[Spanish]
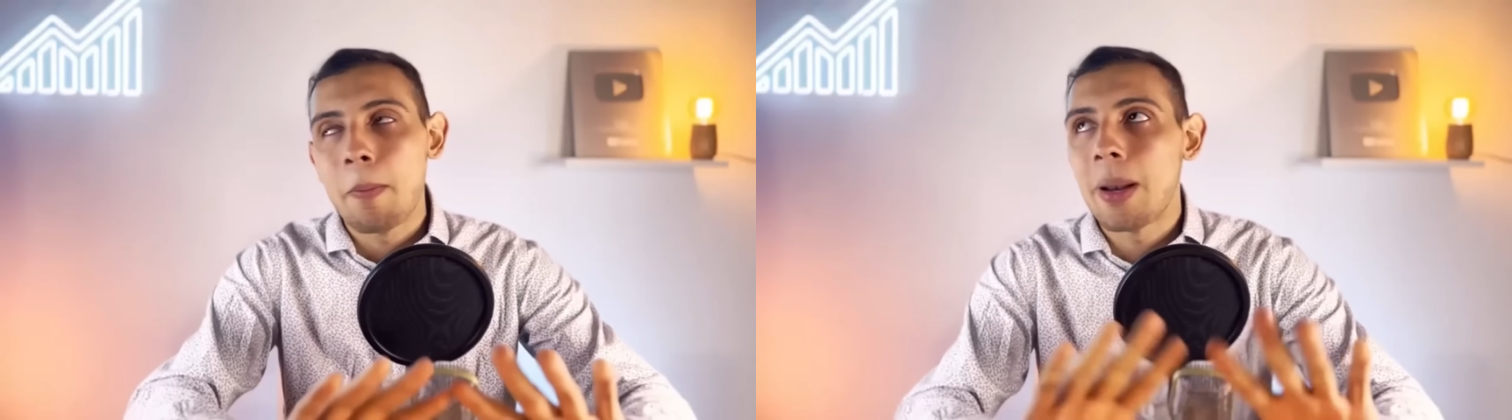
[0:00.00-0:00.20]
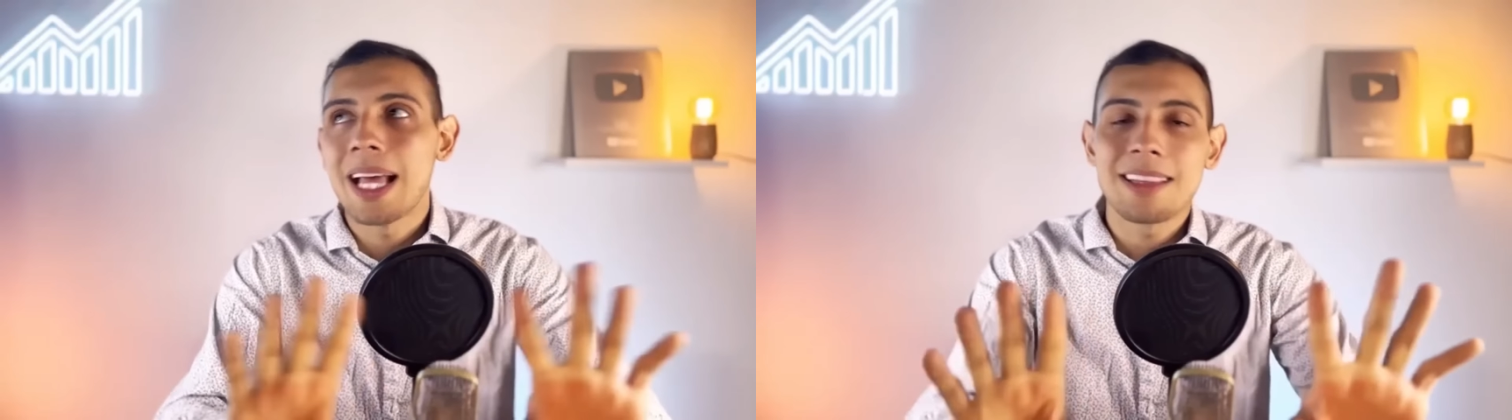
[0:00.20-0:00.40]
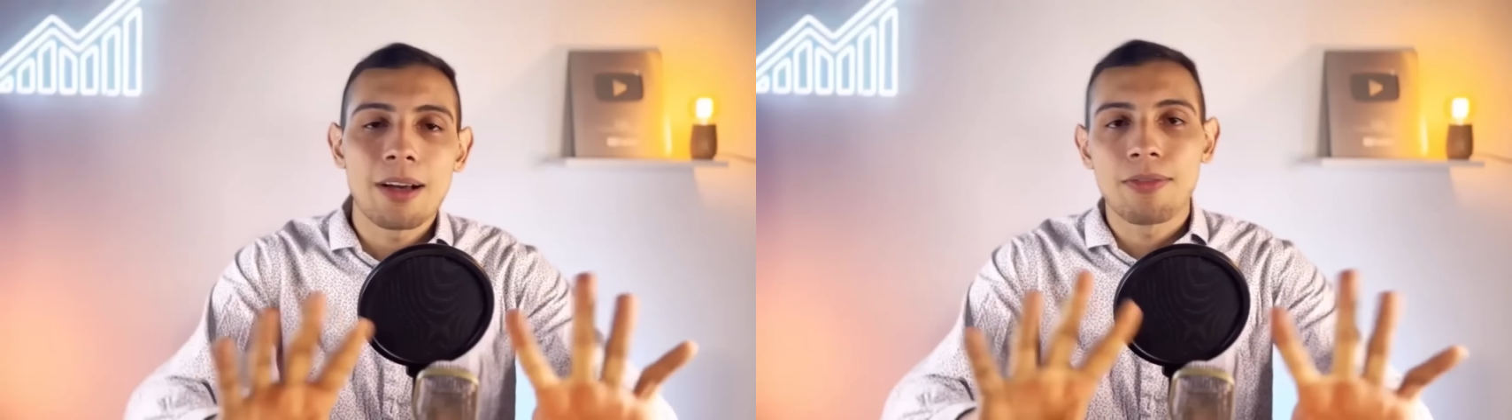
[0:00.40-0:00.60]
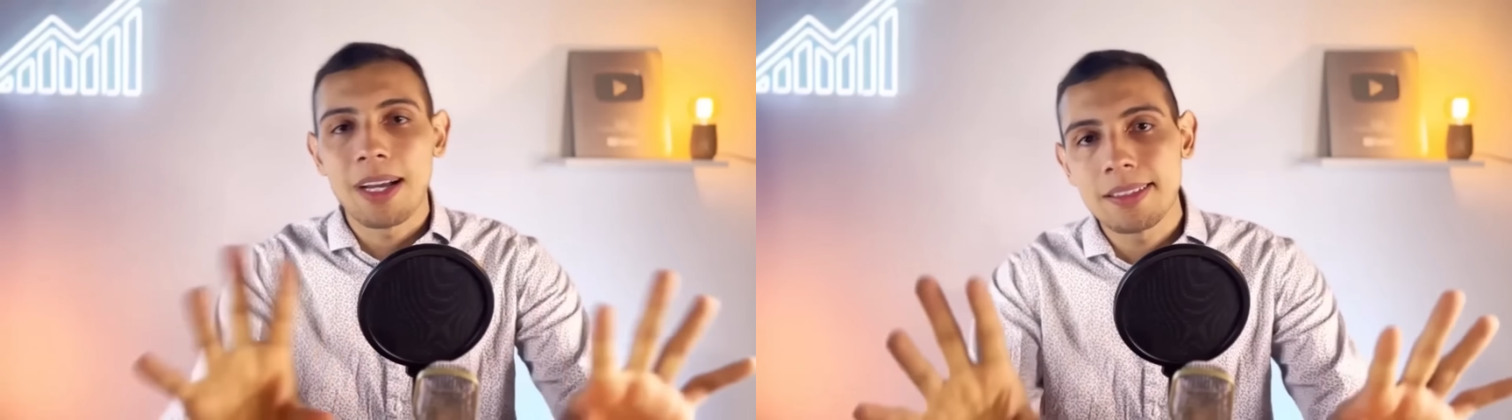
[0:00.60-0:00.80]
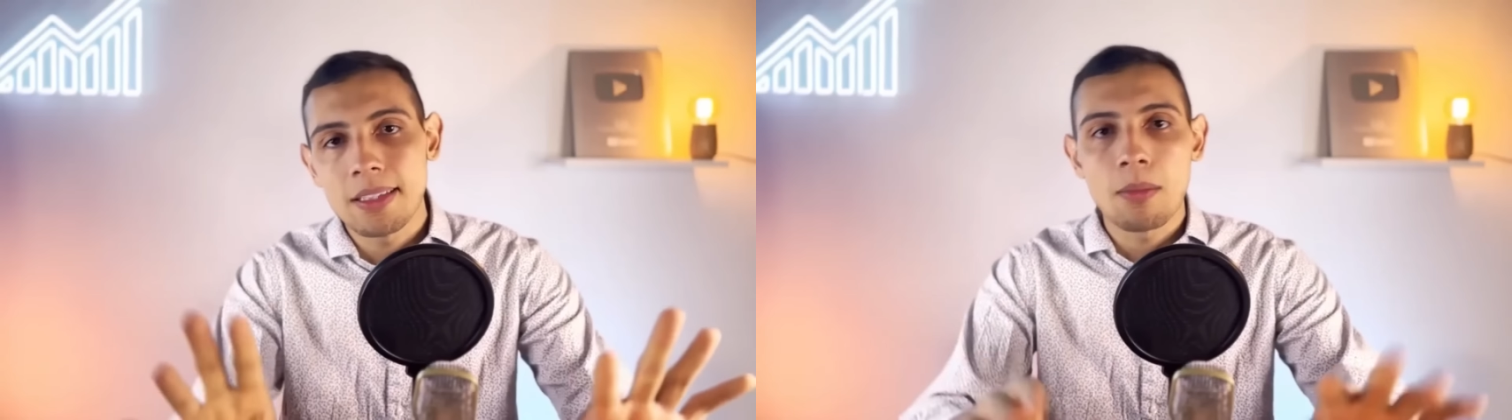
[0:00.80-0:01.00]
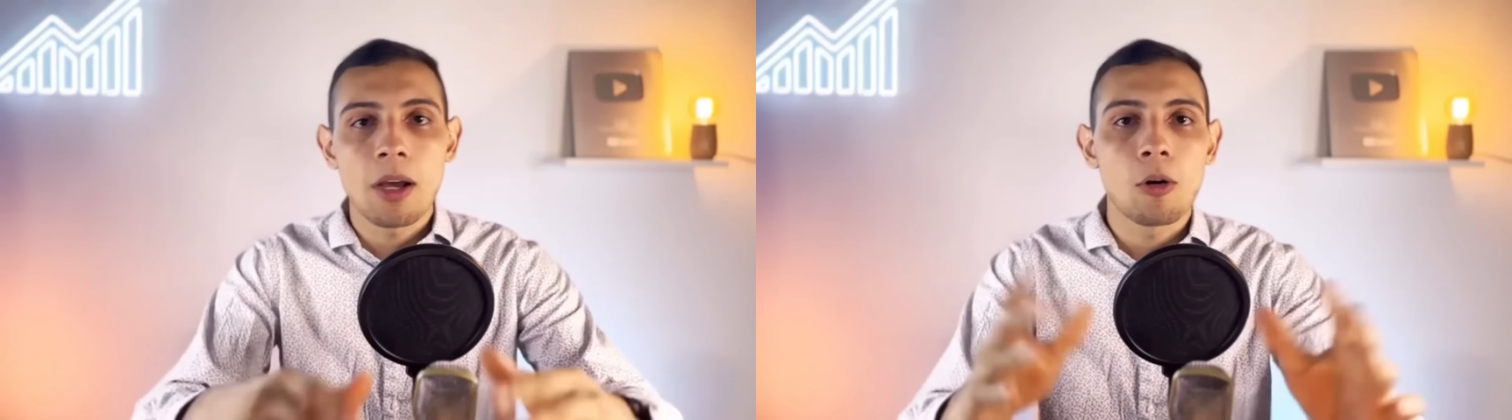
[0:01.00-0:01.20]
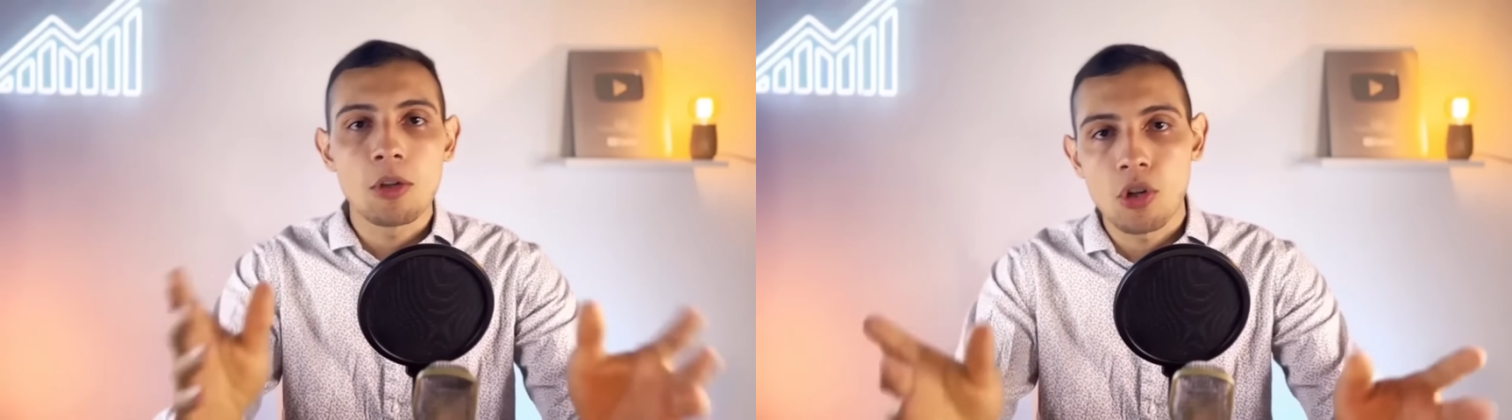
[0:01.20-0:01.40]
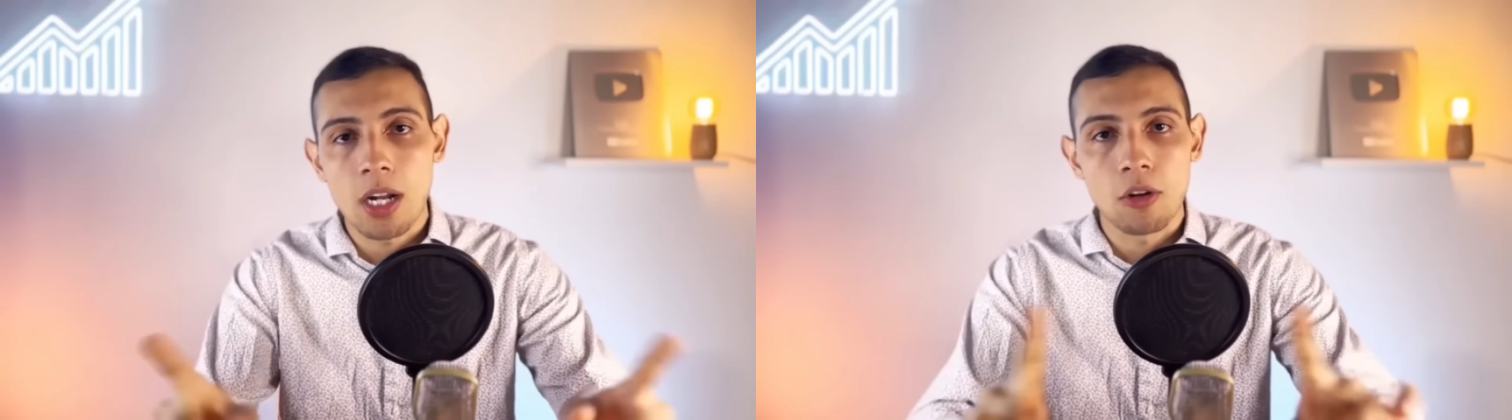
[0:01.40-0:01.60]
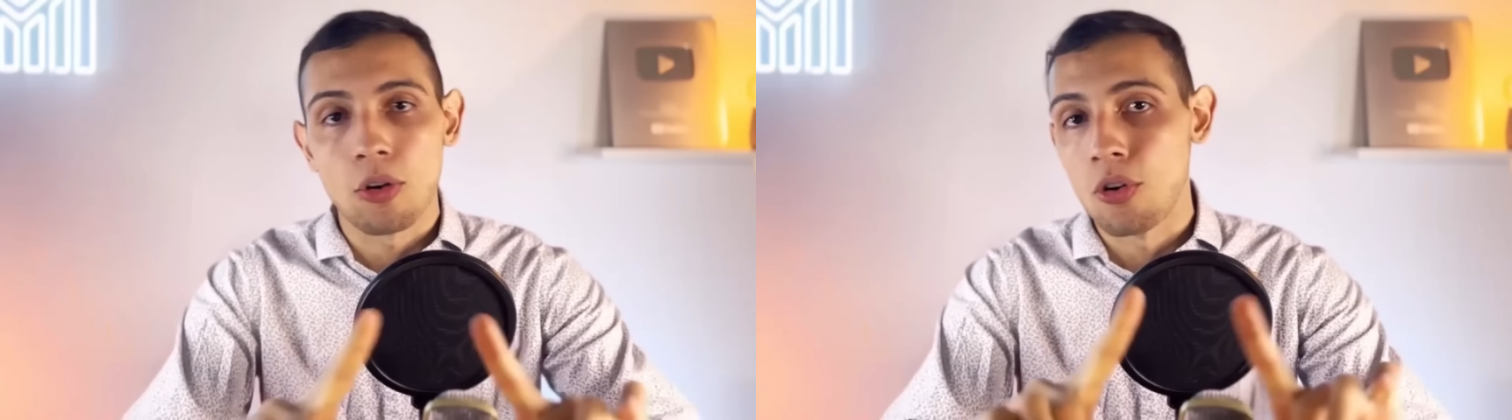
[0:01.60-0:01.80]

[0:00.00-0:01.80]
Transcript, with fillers: plata fácil, me hago millonario.